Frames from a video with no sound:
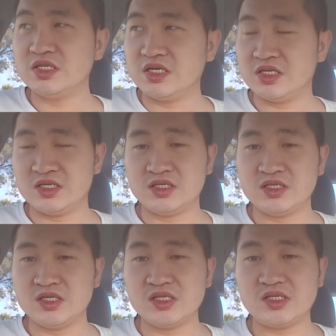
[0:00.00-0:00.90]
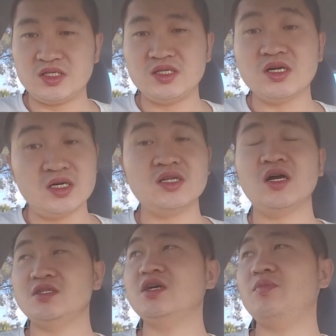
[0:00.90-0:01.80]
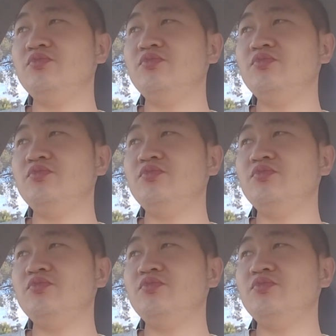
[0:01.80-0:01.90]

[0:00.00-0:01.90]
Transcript: 呃，仔细衡量一下，